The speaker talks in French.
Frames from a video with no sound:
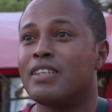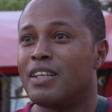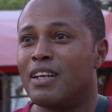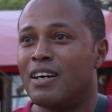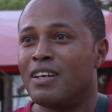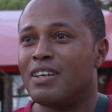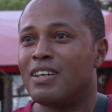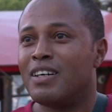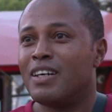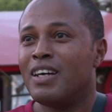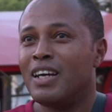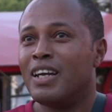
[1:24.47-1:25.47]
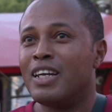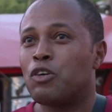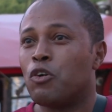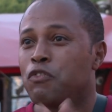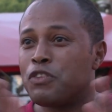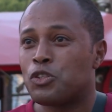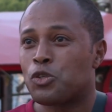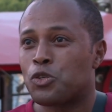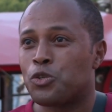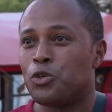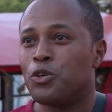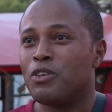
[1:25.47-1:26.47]
îles, les conflits
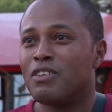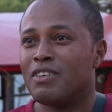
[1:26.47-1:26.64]
sociaux,